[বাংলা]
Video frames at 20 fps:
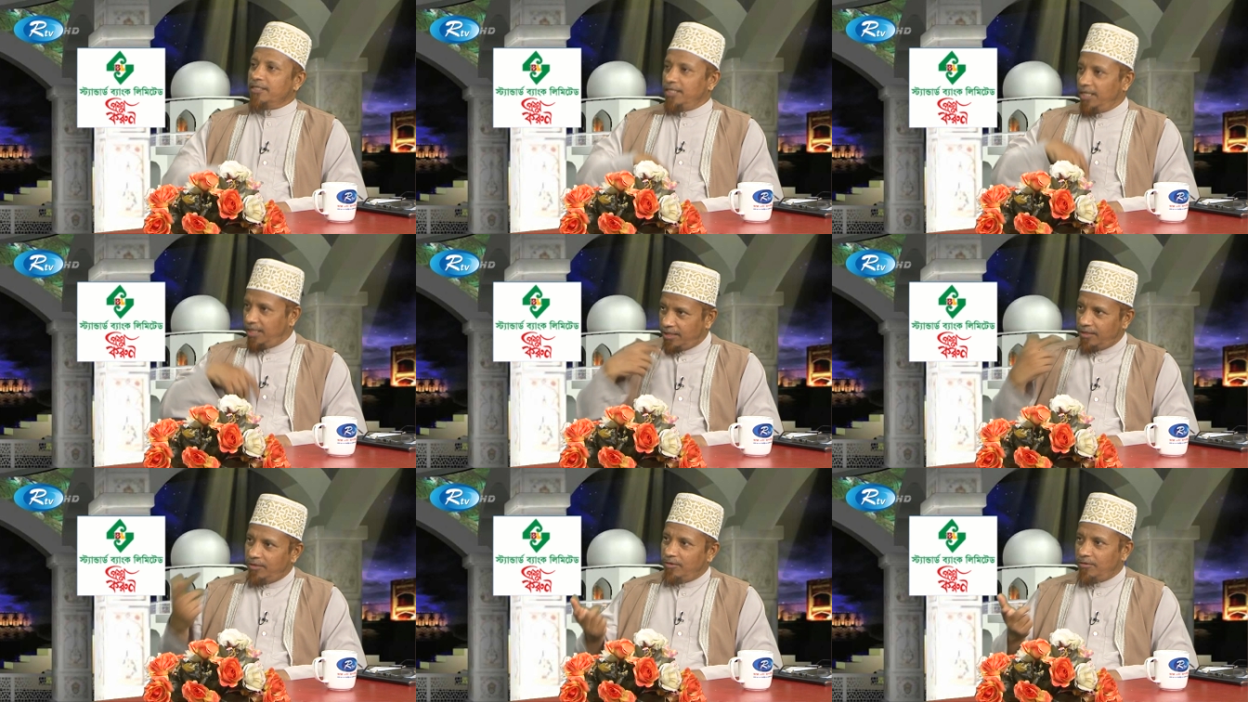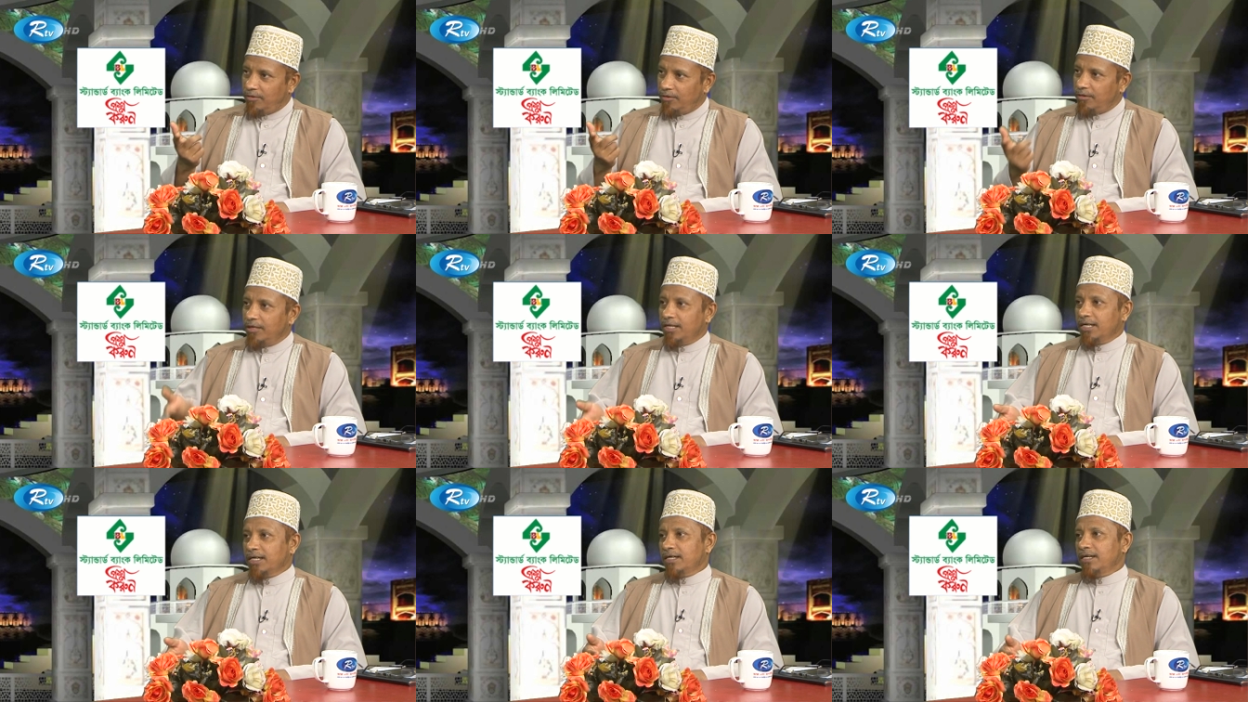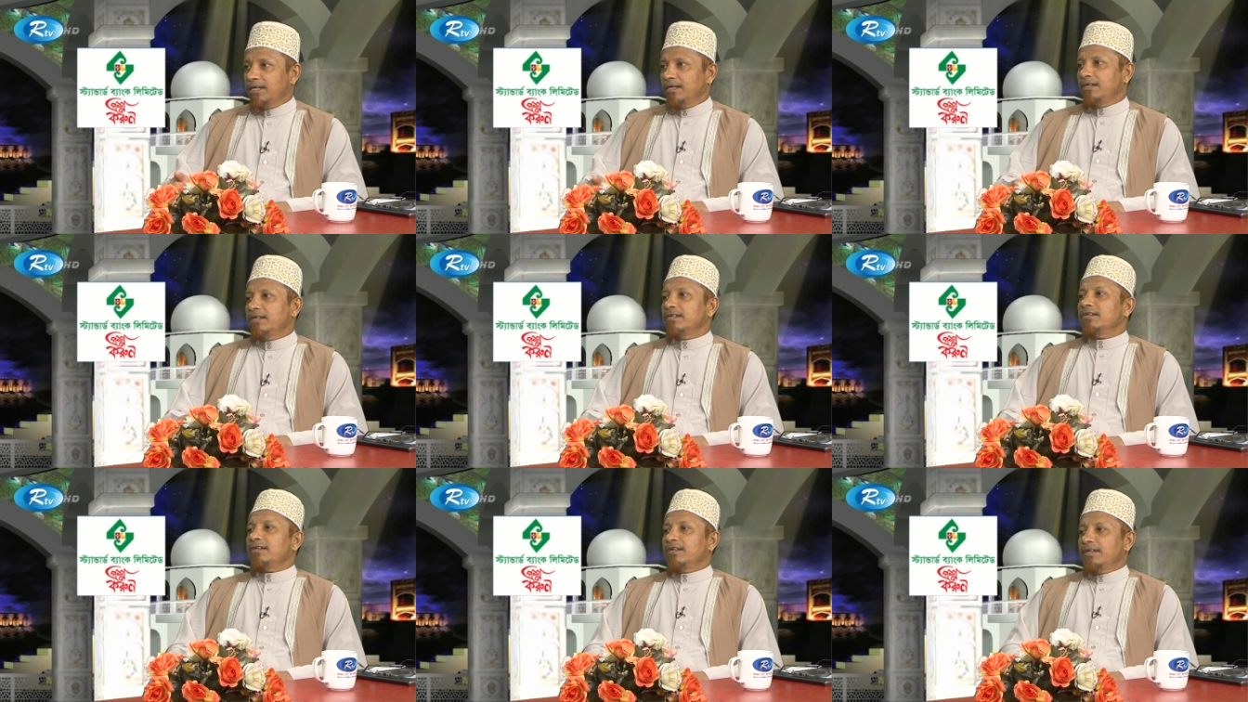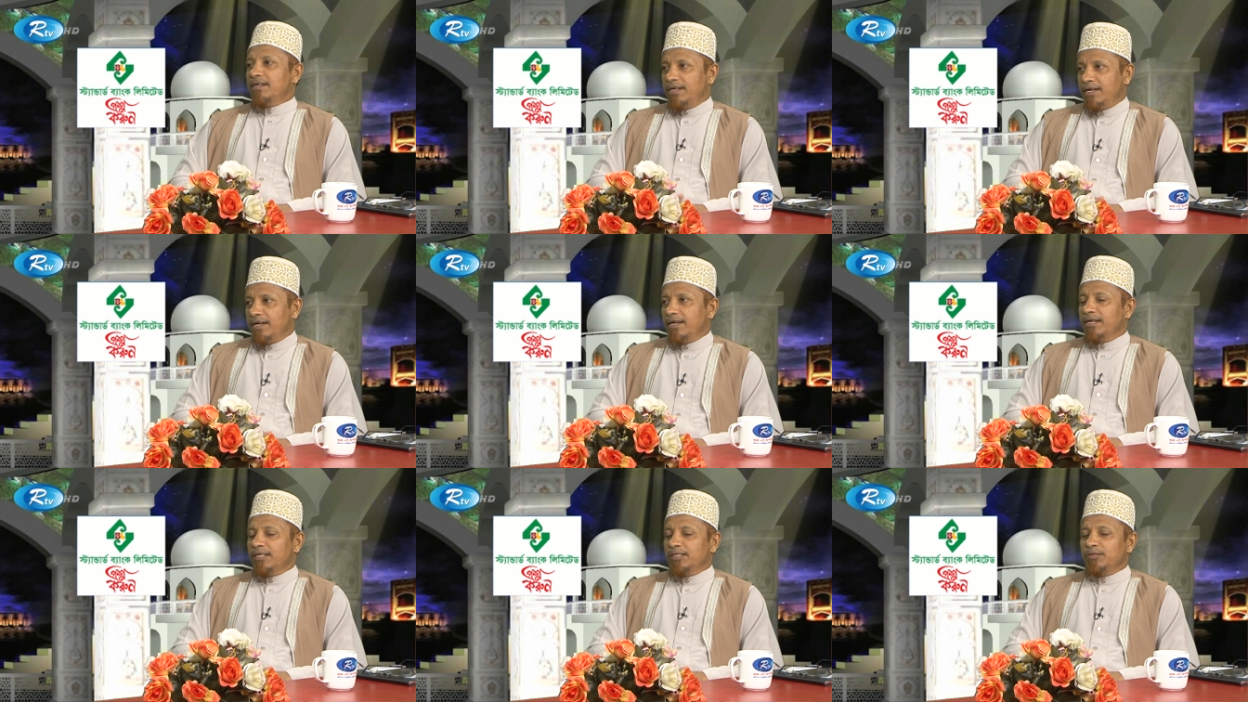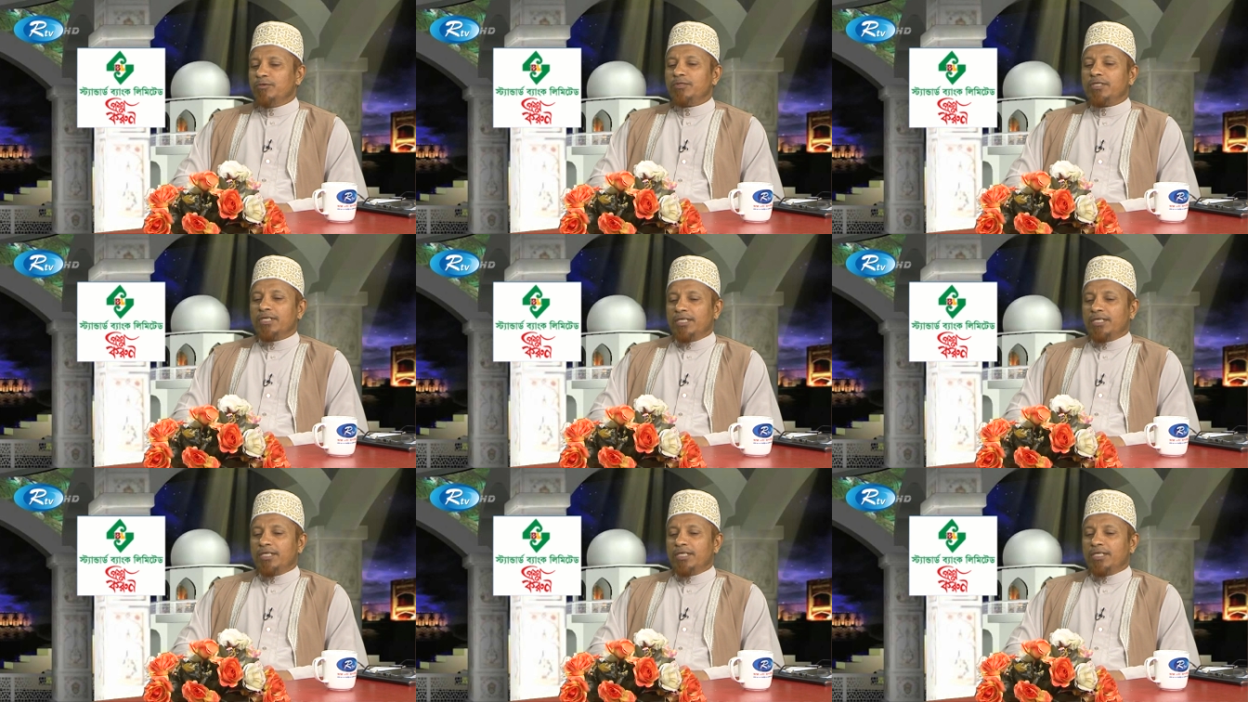সেই দিনে দুই দিকে রক্ষা হ্যাঁ দুই দিকে